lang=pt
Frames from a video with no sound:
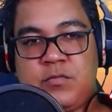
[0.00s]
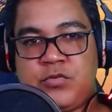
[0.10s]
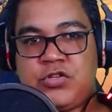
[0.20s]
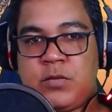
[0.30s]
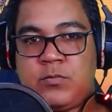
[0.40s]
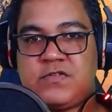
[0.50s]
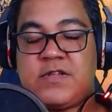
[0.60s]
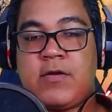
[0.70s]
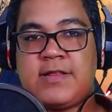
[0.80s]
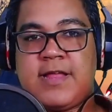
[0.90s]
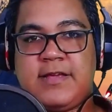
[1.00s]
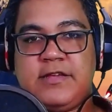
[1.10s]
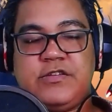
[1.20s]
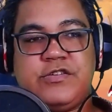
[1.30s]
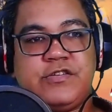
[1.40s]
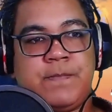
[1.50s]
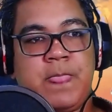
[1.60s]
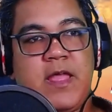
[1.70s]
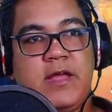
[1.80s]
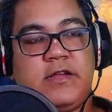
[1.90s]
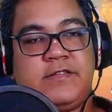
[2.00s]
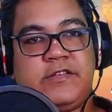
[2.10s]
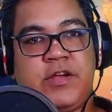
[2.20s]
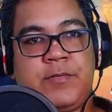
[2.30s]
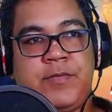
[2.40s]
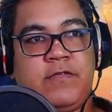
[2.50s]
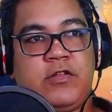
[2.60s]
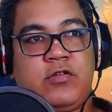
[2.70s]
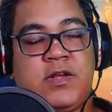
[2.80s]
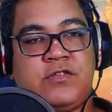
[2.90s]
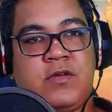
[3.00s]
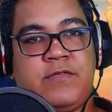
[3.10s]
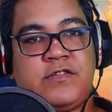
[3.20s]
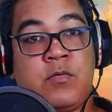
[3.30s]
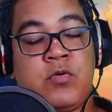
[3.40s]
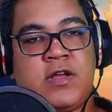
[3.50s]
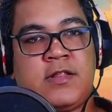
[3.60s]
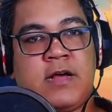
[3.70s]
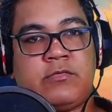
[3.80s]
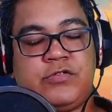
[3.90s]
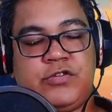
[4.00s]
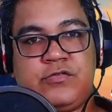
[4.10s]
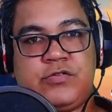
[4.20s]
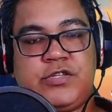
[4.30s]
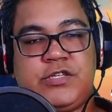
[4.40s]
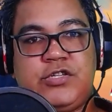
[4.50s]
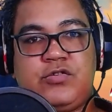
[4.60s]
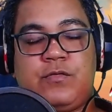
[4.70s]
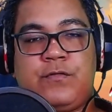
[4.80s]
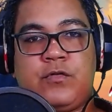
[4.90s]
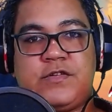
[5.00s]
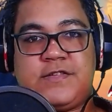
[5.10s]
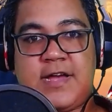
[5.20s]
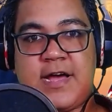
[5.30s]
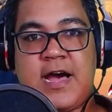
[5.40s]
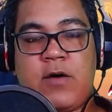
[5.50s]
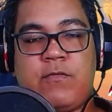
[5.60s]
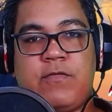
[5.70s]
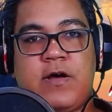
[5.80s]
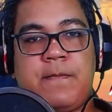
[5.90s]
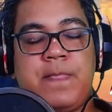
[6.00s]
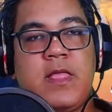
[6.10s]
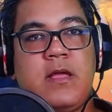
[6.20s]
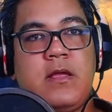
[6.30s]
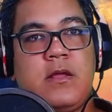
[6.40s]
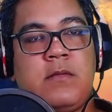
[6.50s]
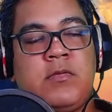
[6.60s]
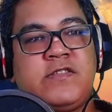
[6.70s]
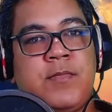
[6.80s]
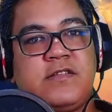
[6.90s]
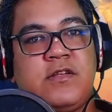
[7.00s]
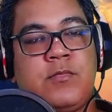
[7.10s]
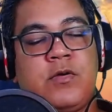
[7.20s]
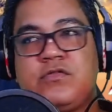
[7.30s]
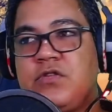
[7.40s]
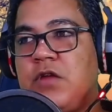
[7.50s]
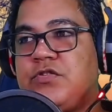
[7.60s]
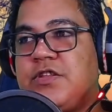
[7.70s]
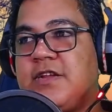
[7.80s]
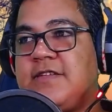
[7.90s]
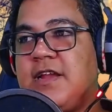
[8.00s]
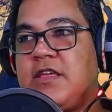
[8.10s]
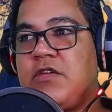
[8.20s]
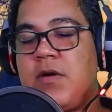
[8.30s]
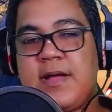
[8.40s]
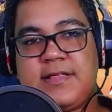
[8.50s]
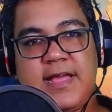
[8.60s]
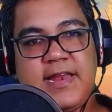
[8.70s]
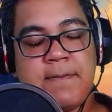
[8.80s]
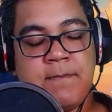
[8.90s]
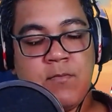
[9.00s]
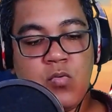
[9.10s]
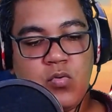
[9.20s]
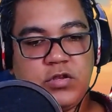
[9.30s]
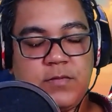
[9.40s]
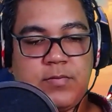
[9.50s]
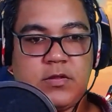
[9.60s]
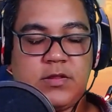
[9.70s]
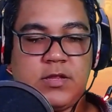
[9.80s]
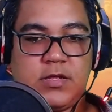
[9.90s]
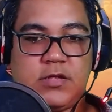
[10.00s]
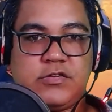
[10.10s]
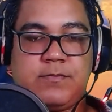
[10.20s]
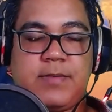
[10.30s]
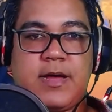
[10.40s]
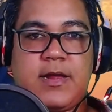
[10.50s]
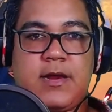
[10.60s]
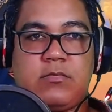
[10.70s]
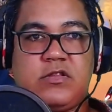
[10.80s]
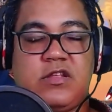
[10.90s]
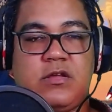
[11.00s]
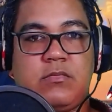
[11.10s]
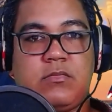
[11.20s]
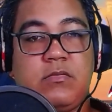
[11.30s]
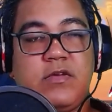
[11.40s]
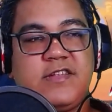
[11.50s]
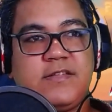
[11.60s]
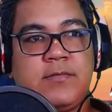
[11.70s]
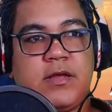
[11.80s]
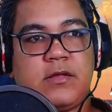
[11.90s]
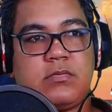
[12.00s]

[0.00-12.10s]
Eu me chamo Saula Taide. Seja bem-vindo mais uma vez ao meu canal Jesus Cristo Força Alfa. Meus amados irmãos, hoje eu quero vos trazer aqui uma matéria muito importante para o teu conhecimento.